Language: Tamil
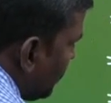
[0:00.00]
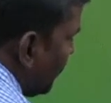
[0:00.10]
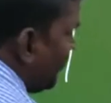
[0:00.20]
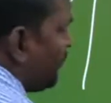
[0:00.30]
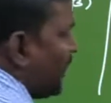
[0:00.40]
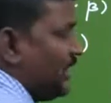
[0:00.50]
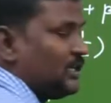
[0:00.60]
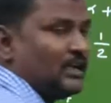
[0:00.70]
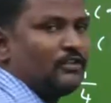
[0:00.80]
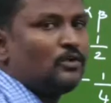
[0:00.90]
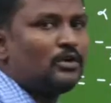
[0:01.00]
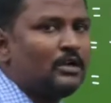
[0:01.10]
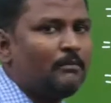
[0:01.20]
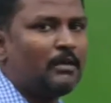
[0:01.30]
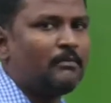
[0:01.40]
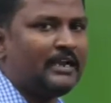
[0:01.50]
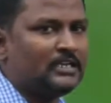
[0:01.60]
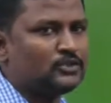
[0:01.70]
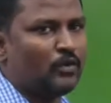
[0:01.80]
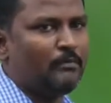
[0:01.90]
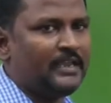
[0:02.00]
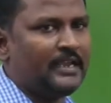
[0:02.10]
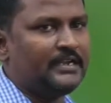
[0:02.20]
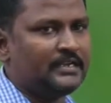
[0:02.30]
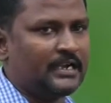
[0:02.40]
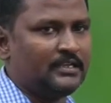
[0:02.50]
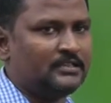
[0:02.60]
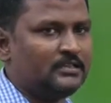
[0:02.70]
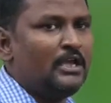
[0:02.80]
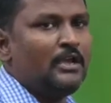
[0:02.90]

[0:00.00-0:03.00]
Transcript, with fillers: அப்போ ப்ராடக்ட் ஆஃப் த ரூட்டு நம்மளுக்கு மைனஸ் ஒன் பை எயிட்னு கிடைக்குது